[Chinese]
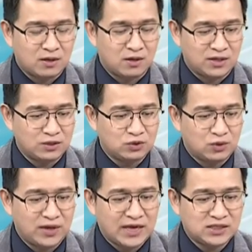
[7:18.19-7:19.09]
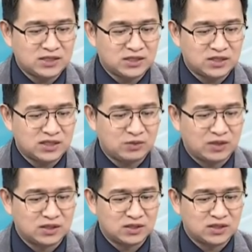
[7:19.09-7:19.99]
哦，联准会暗示升息
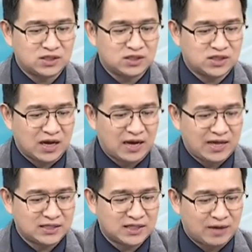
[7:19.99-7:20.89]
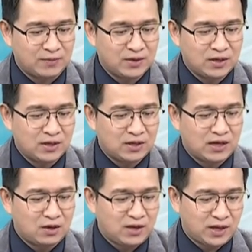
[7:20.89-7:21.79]
完成，市场暗战。
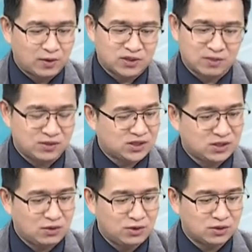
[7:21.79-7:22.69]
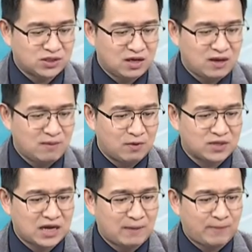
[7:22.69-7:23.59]
然后呢？哎呦，什么时候用这么
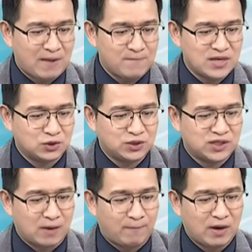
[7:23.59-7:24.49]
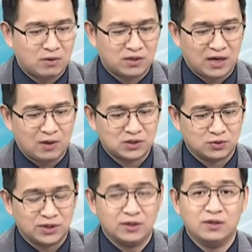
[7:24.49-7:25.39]
大的版面去讲鲍尔谈话重
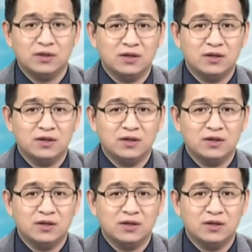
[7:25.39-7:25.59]
点呢？